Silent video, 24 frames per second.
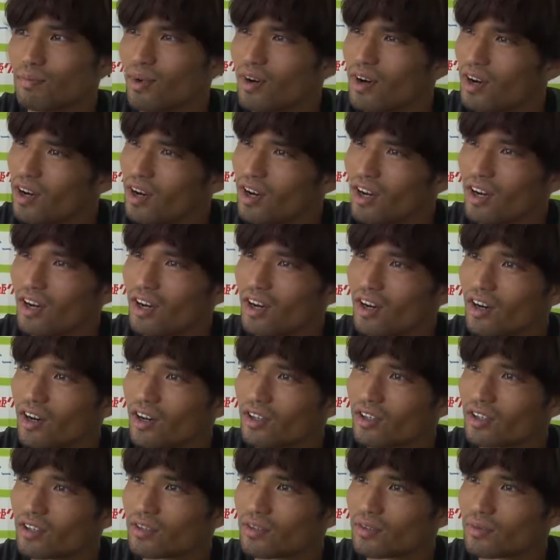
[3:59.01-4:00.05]
ま
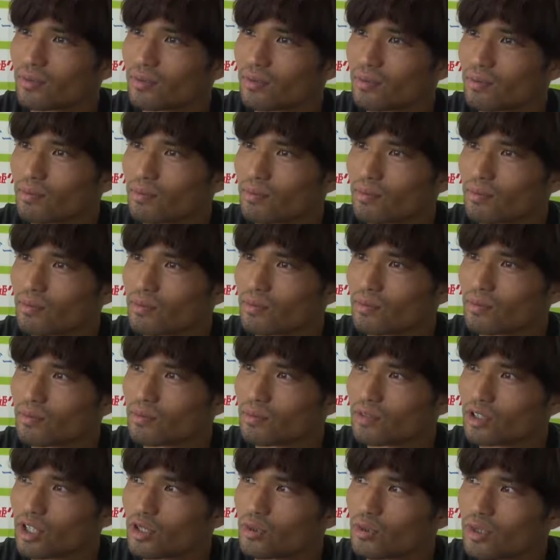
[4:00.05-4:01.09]
あ
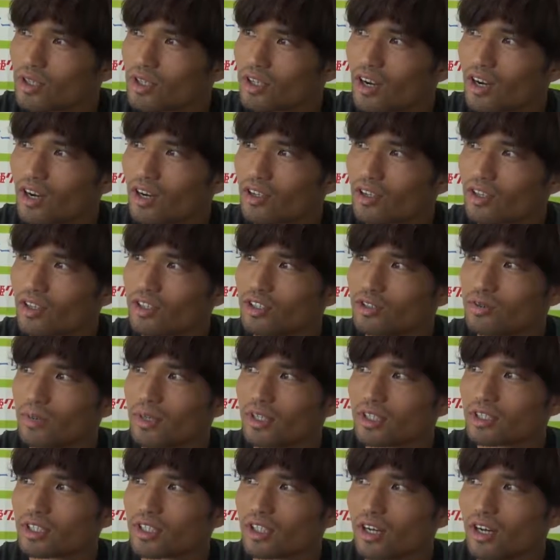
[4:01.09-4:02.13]
JFL から上がった
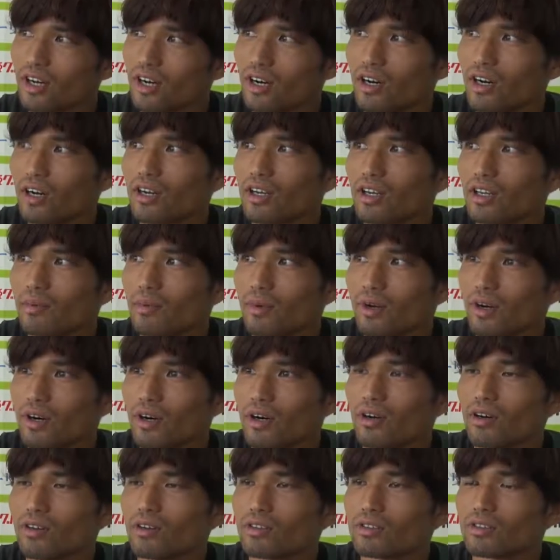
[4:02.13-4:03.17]
沼津が
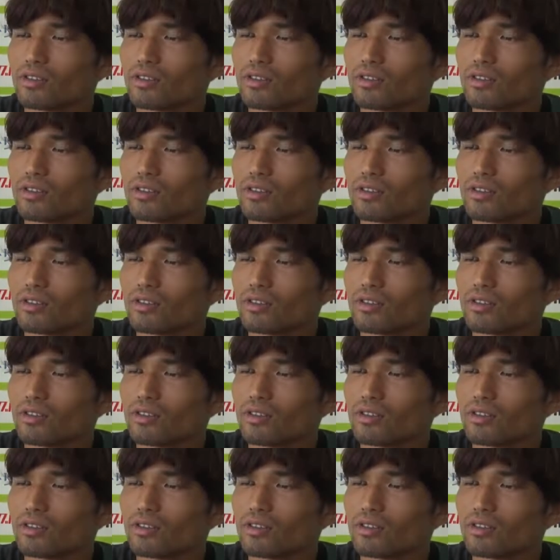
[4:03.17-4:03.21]
今